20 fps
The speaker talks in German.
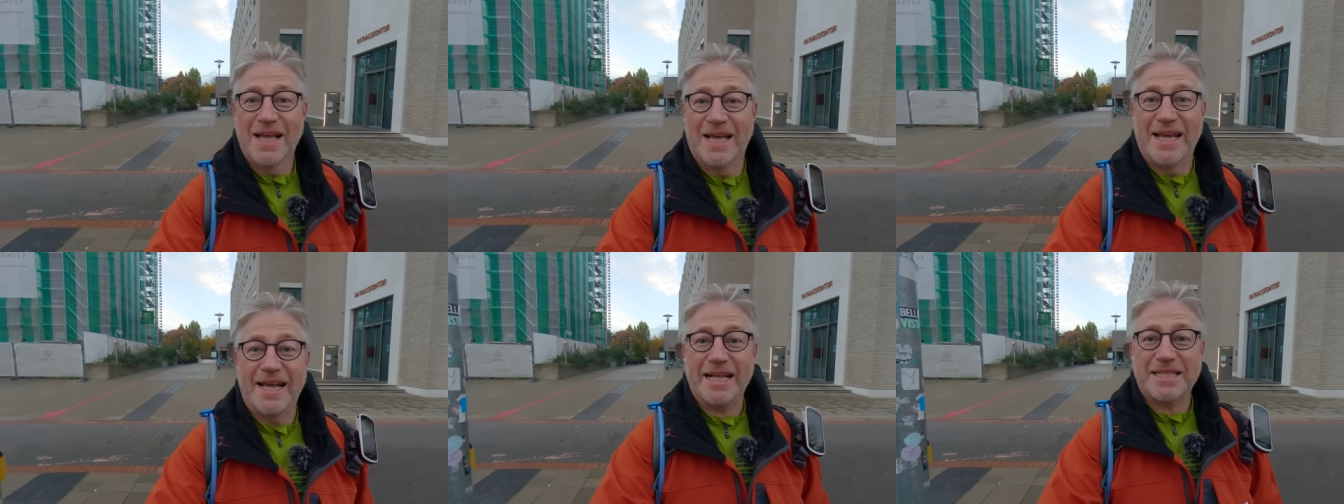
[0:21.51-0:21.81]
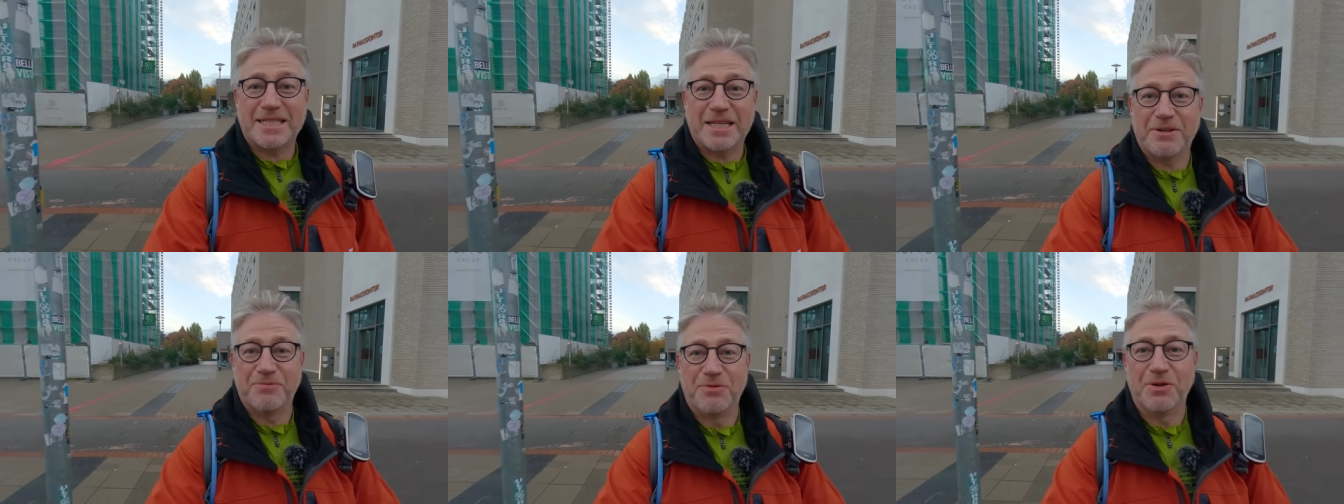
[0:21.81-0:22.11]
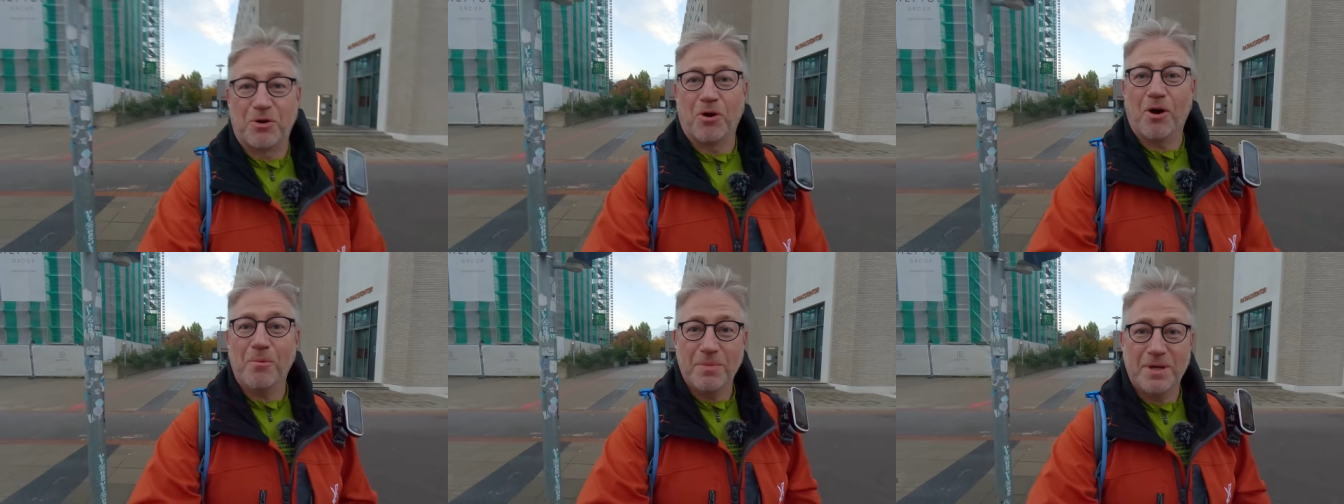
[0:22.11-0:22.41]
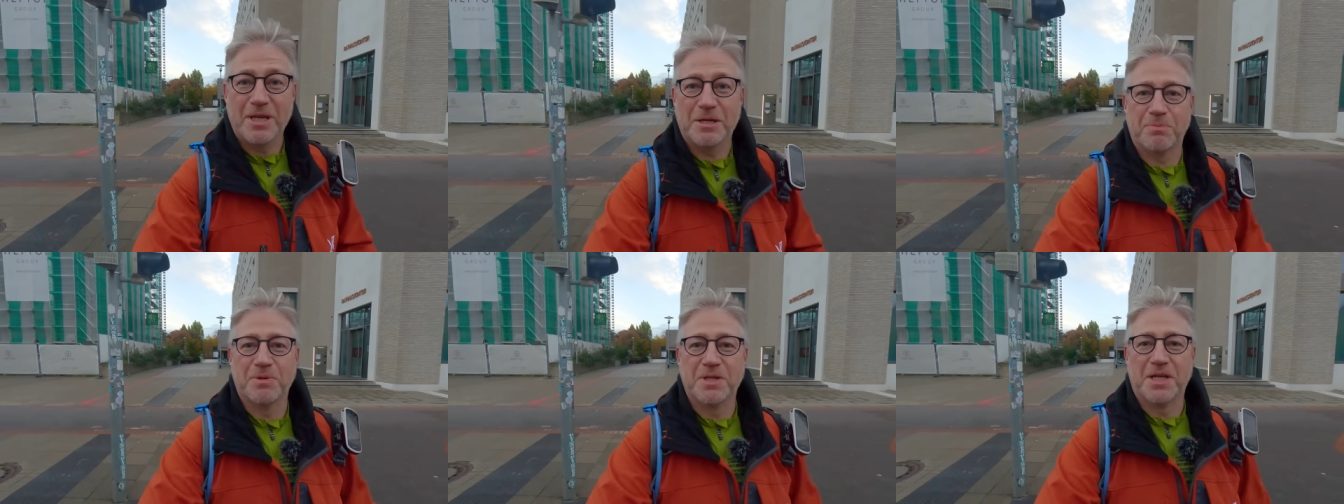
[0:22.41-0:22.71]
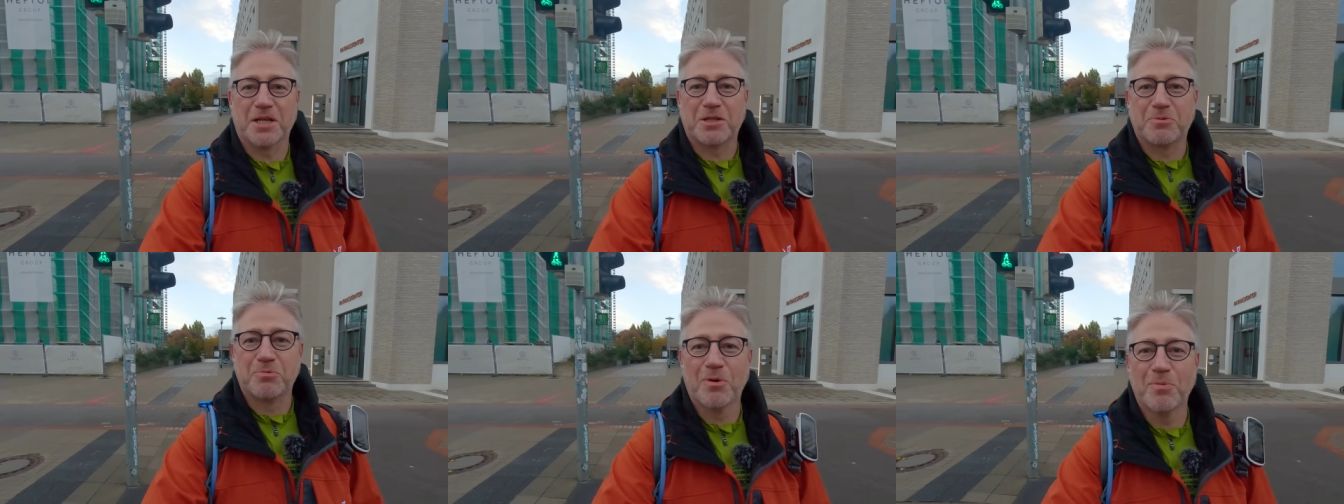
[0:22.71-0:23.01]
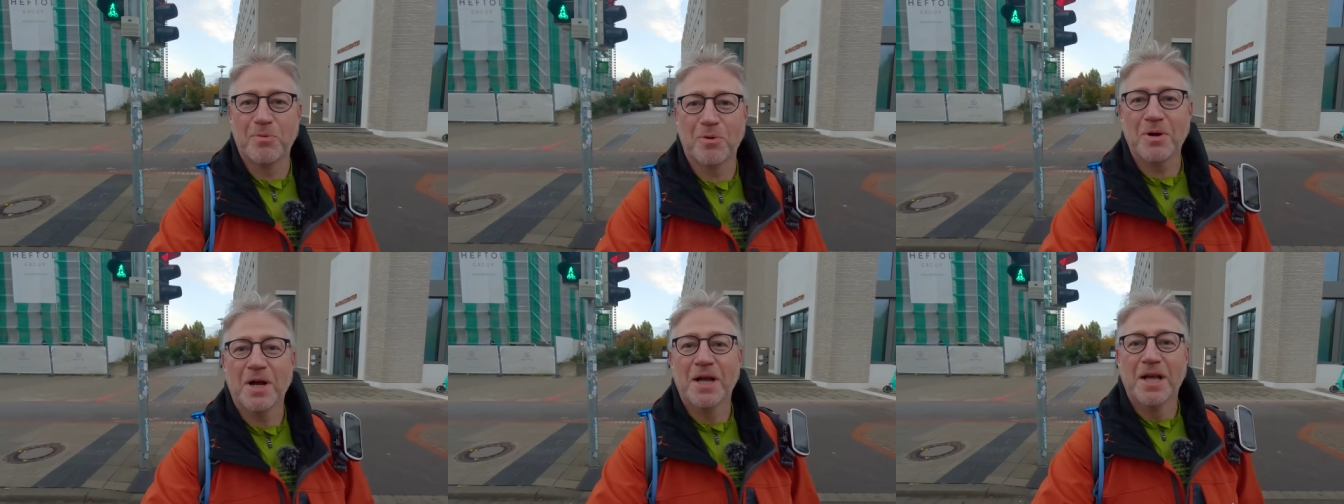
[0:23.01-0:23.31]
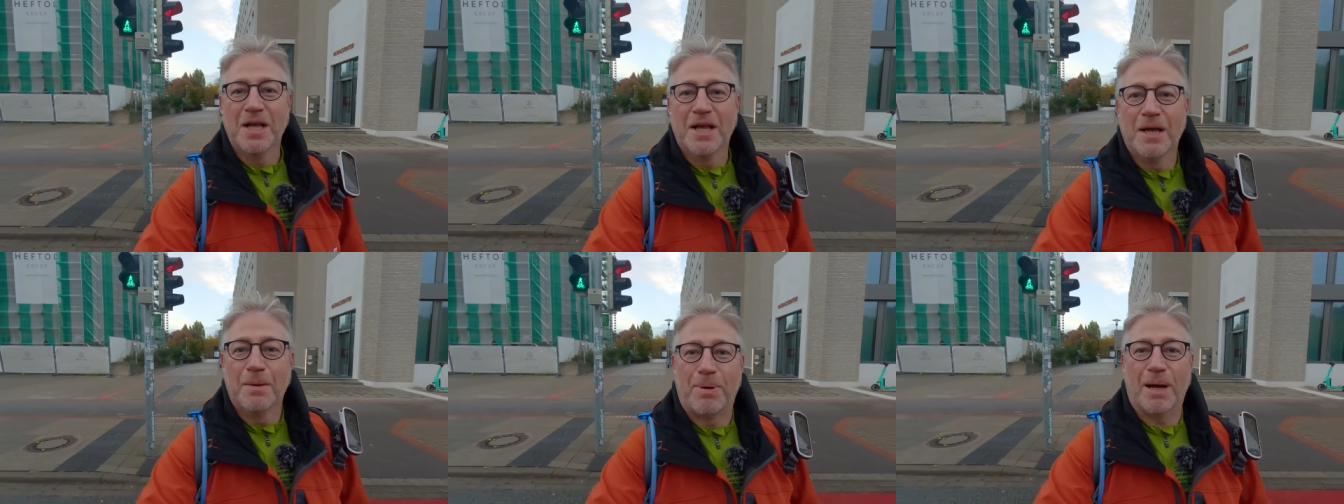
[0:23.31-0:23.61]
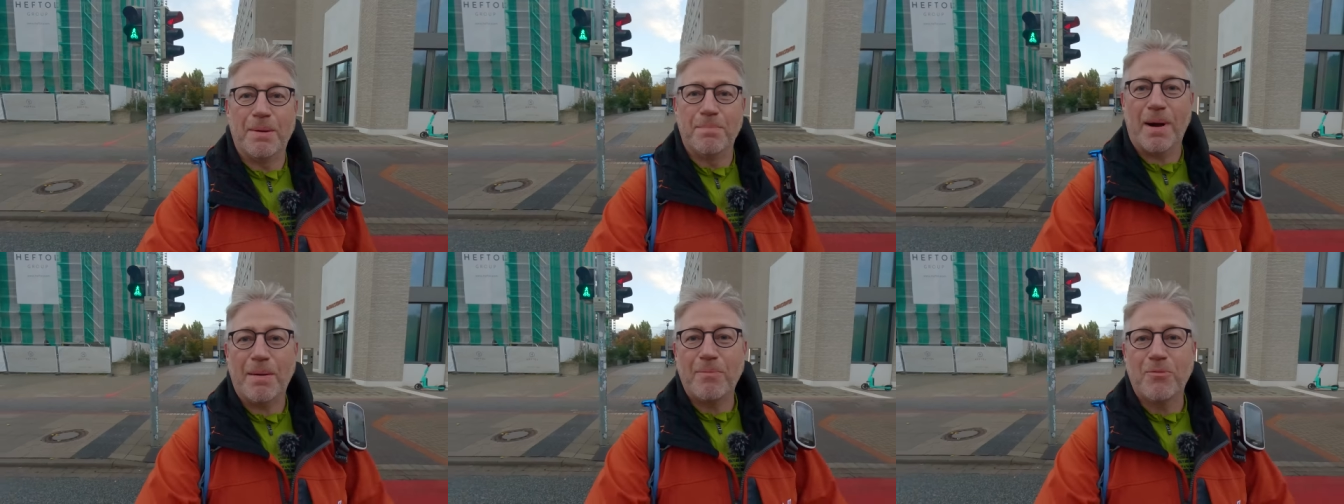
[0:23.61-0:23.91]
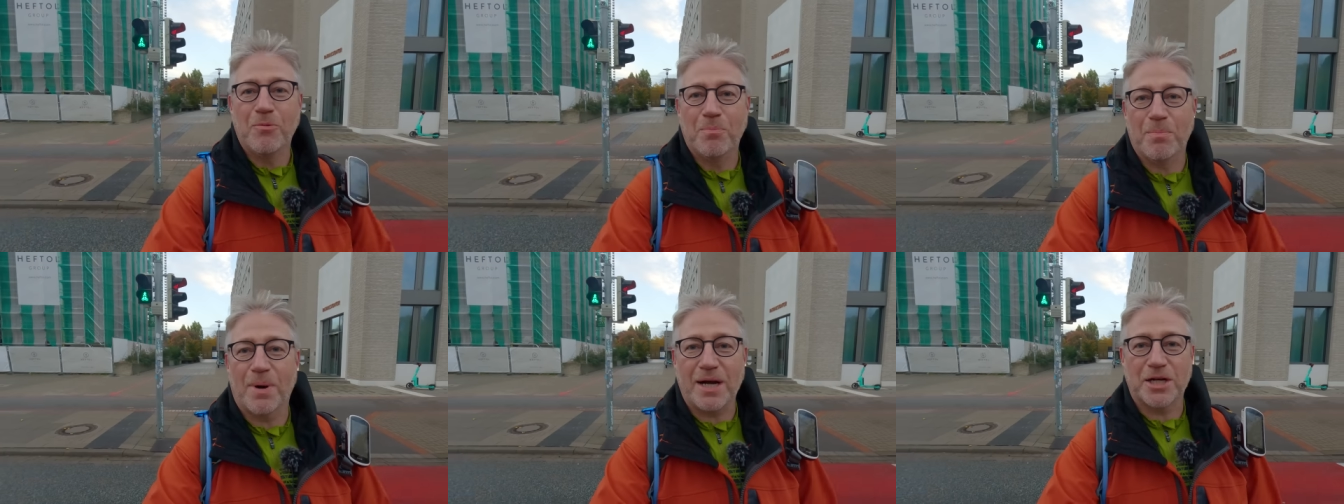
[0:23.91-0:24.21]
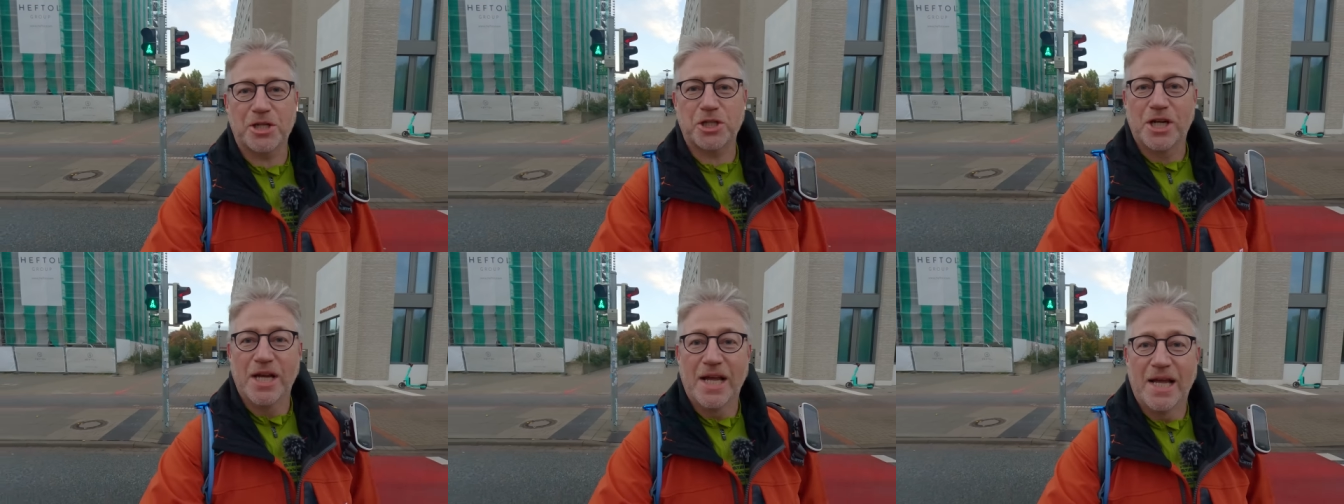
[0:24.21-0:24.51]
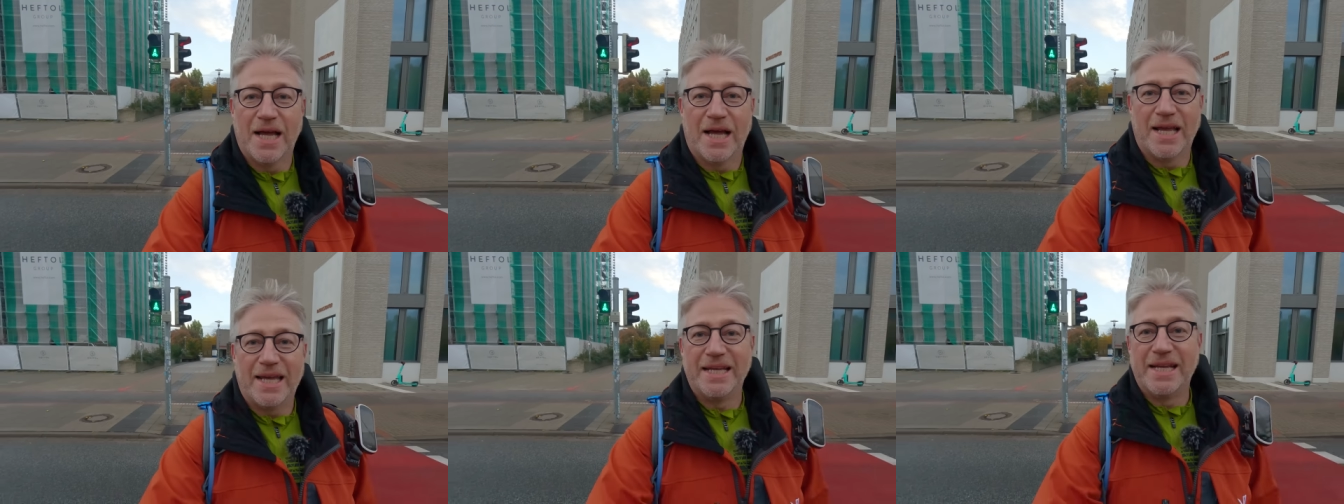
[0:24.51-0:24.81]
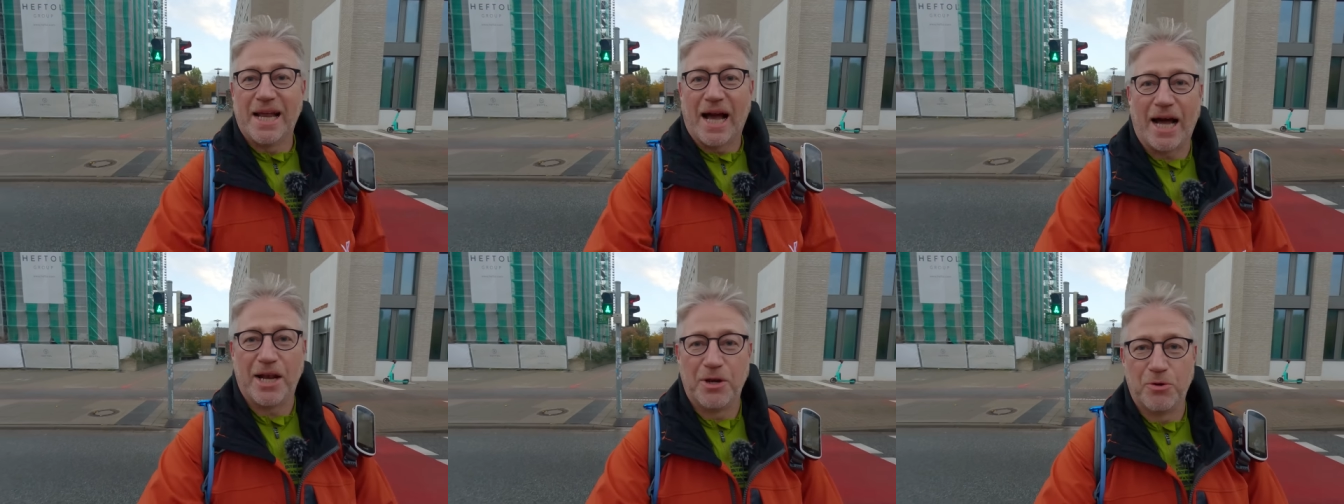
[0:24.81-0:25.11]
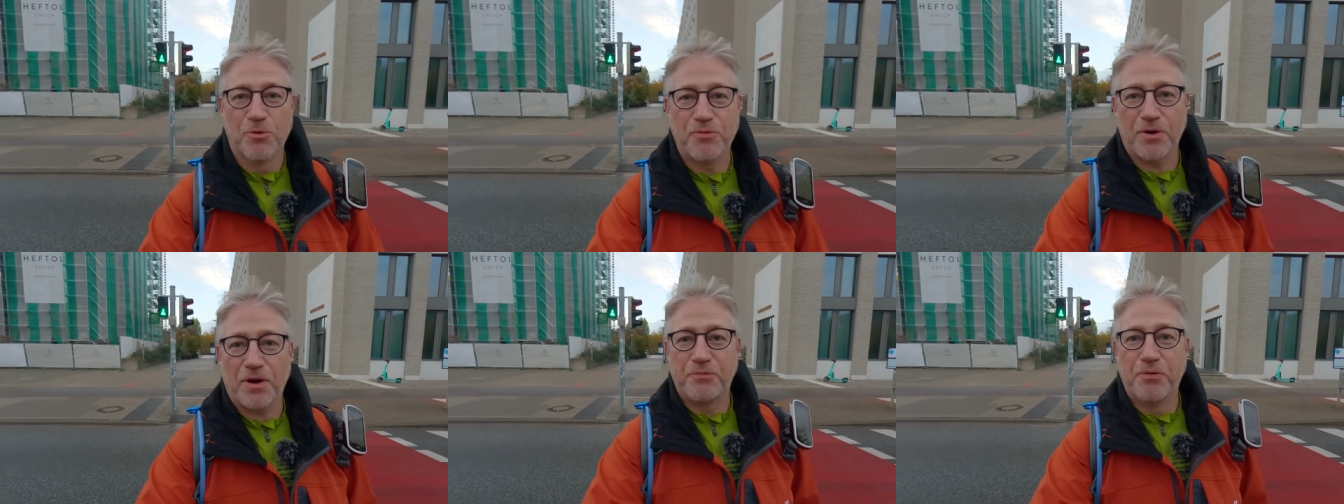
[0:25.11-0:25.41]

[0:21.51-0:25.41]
Herzlich willkommen. Ich bin der Swobo beim Mammutmarsch in Hannover.